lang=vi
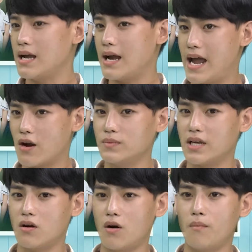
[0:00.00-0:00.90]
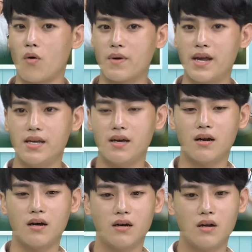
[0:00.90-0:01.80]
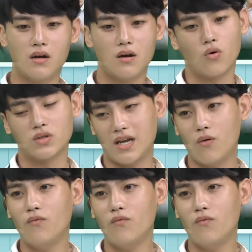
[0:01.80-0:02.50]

ai cũng sẽ có một cái uh, cuộc sống